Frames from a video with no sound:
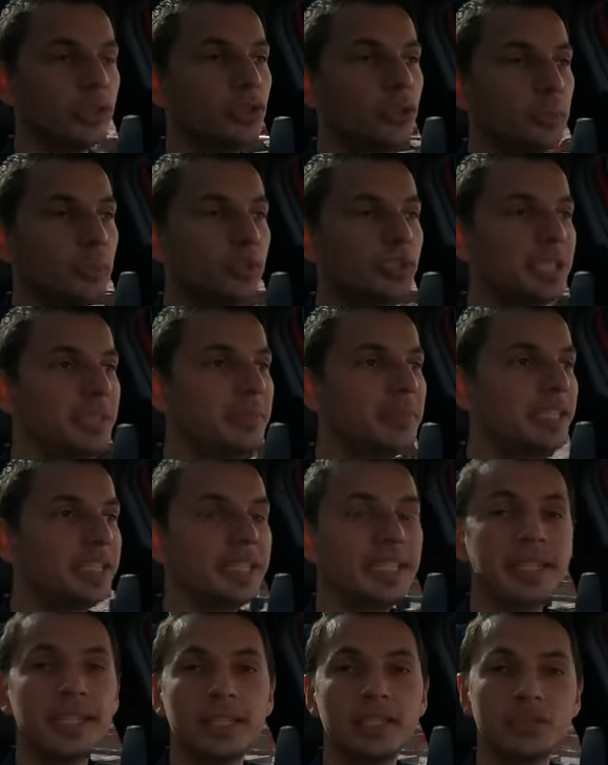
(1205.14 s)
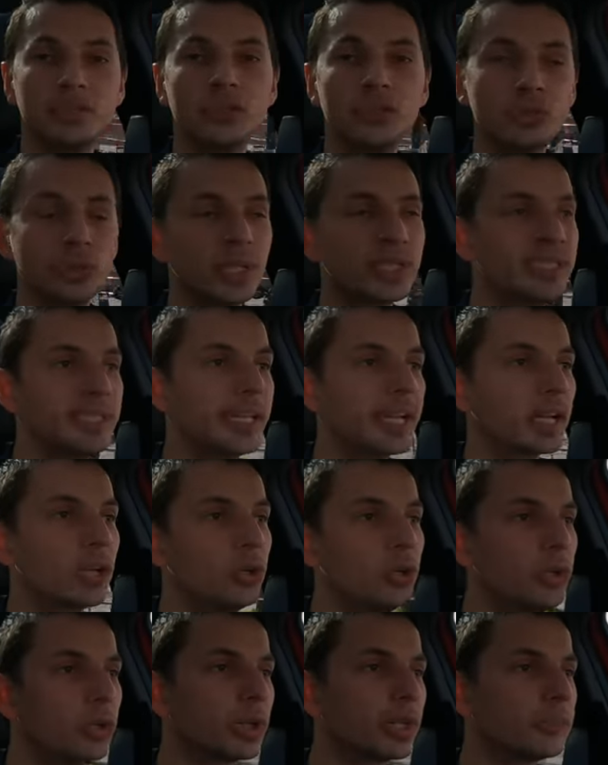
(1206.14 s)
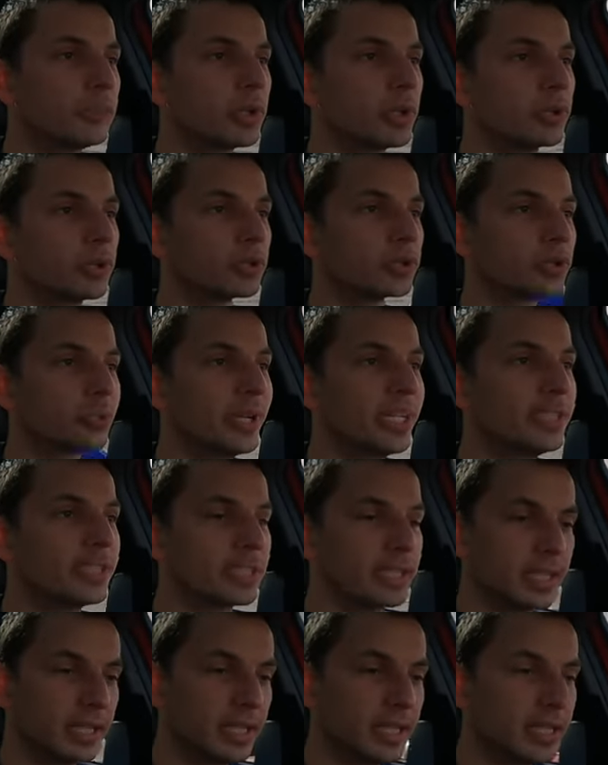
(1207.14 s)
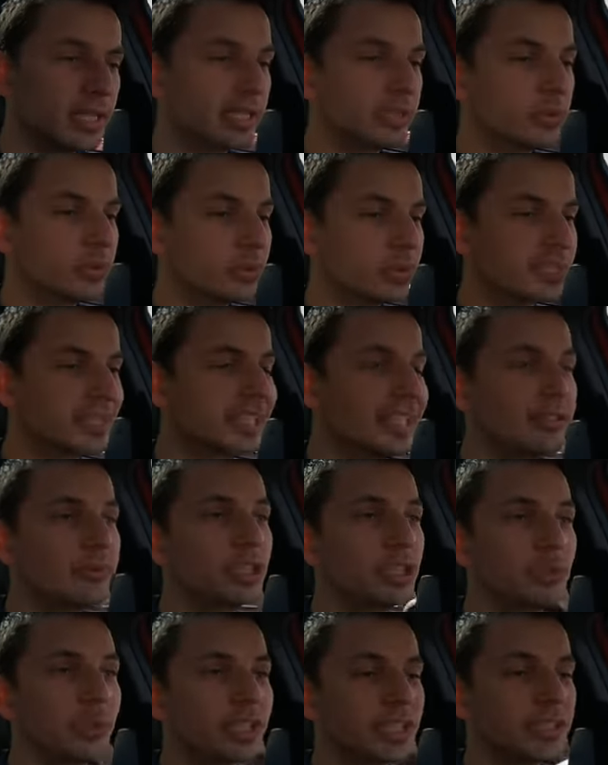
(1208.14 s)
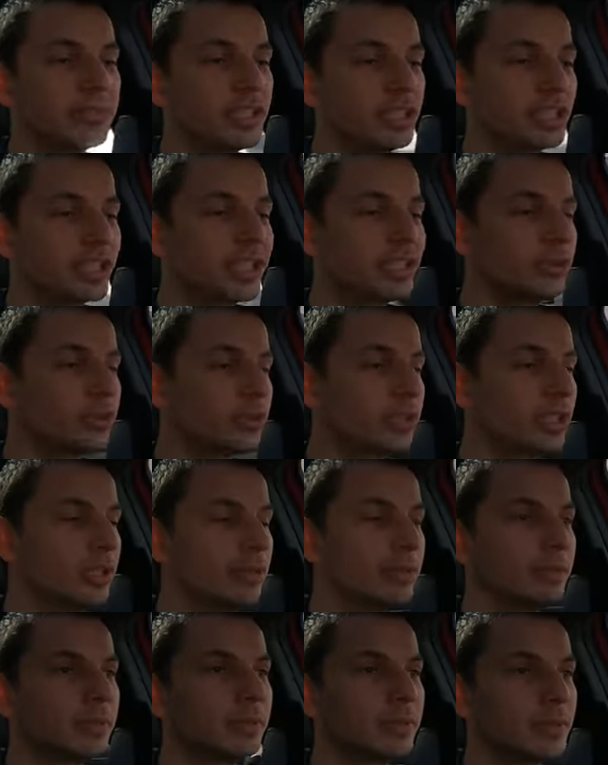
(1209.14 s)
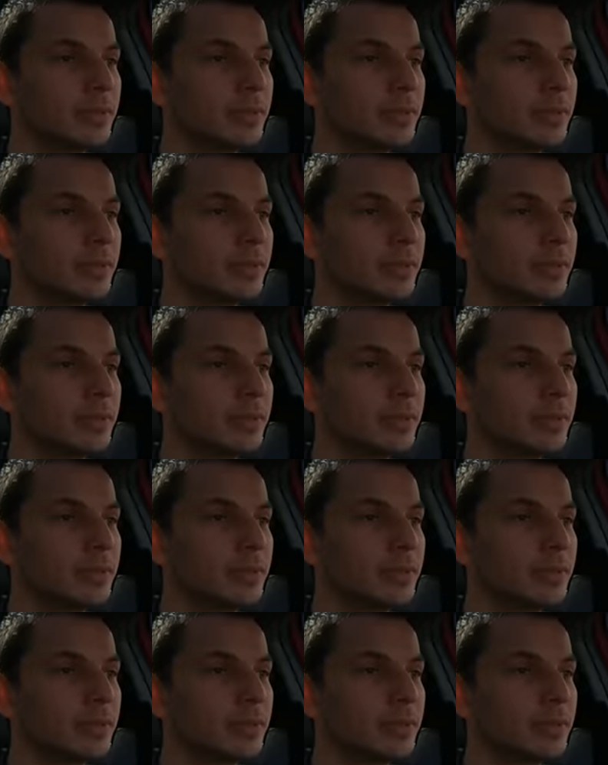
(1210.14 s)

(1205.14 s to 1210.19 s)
de possibilité de choisir le rapport qu'on souhaite. Donc c'est la voiture qui va gérer toute seule.